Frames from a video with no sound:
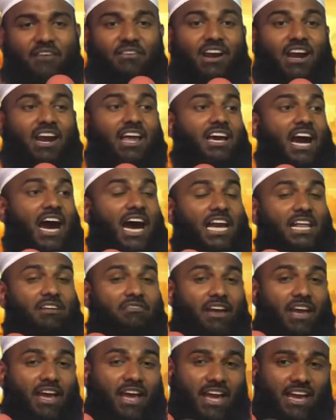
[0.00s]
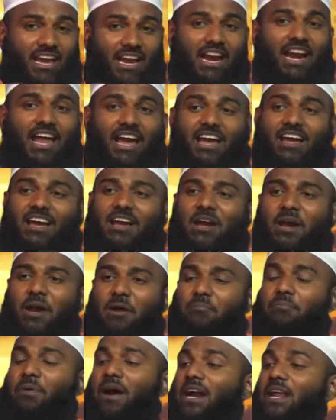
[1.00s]
அவர்களுக்கு அறிவே இல்லை
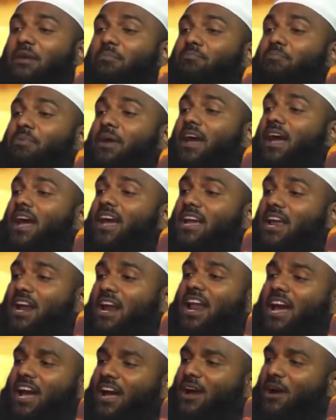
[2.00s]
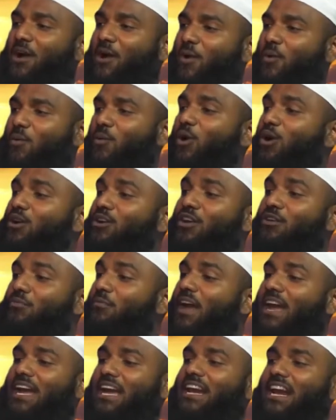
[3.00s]
படிப்பே இல்லை
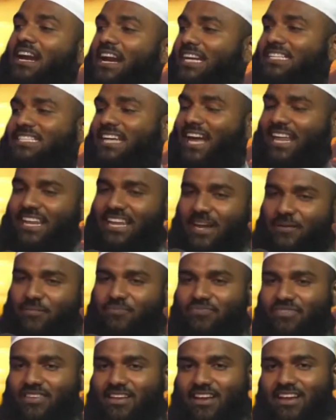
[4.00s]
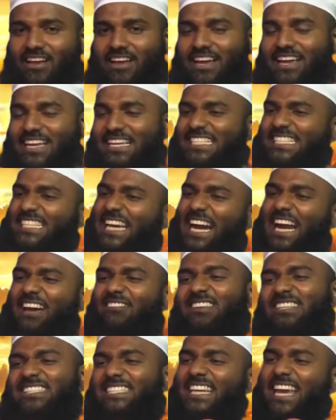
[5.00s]
ஒன்றுமே இல்லைன்னு நினச்சிடாதீங்க சில
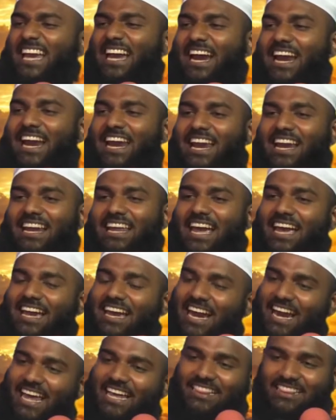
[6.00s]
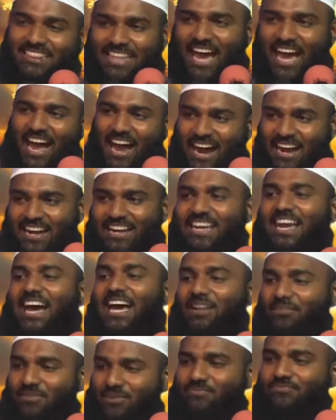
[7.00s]
விஷயங்களில் எங்களை தாண்டி
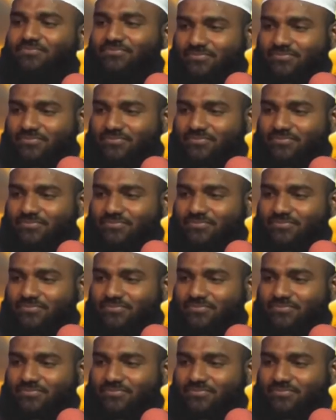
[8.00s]
அறிவு